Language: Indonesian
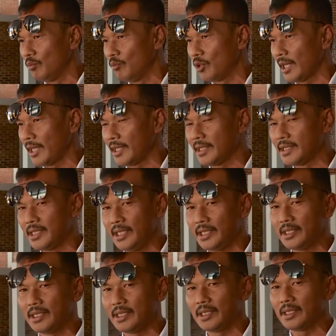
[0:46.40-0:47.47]
mulai
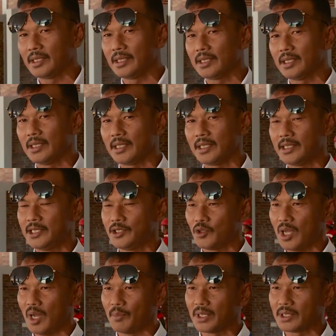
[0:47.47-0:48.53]
rigid, rigid
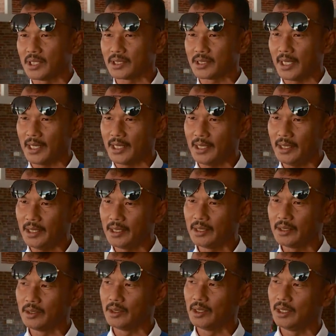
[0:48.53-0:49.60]
juga hampir selesai.
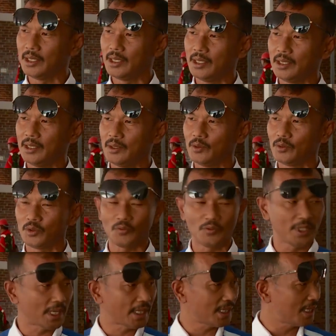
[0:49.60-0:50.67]
Uh, untuk
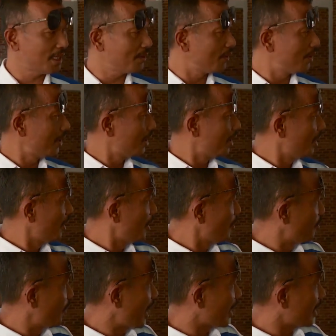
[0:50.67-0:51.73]
wilayah
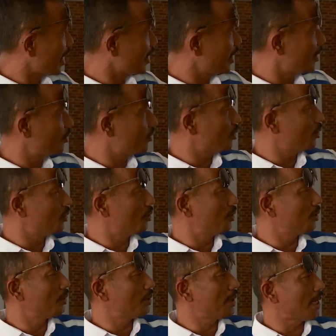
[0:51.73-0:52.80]
belakang yang untuk
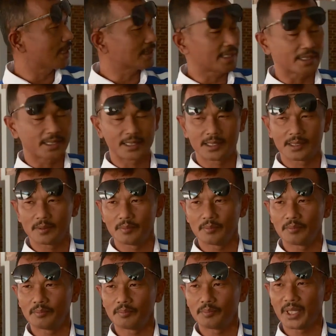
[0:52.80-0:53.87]
akses
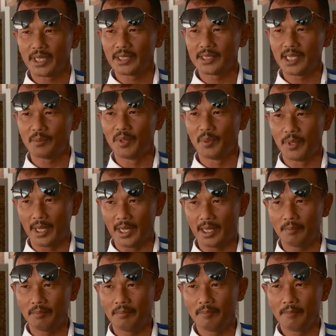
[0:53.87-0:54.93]
pengisian
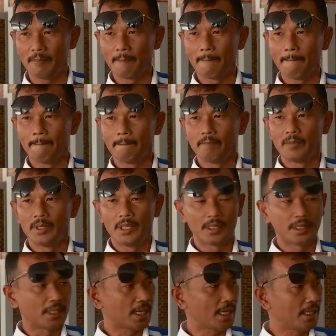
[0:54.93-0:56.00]
BBM
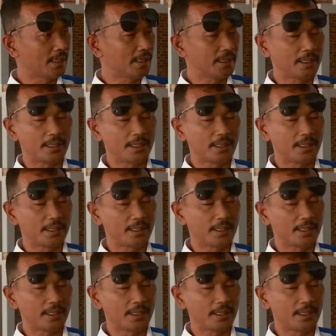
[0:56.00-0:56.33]
dengan